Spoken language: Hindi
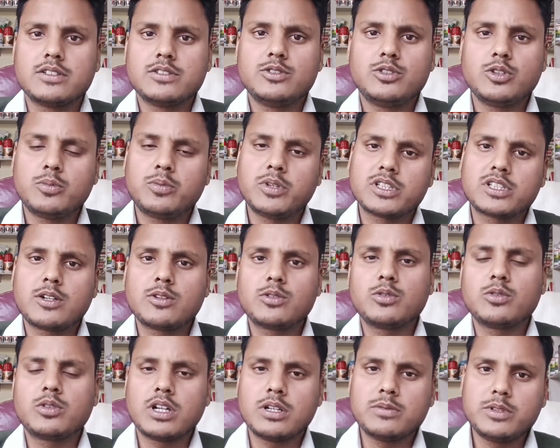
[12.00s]
जो फसल
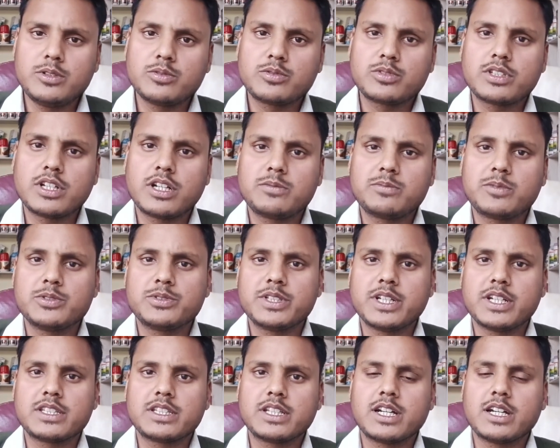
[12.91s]
को काफ़ी नुकसान
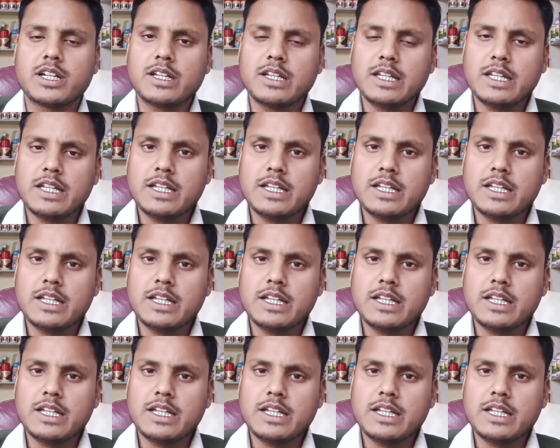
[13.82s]
पहुंचाता है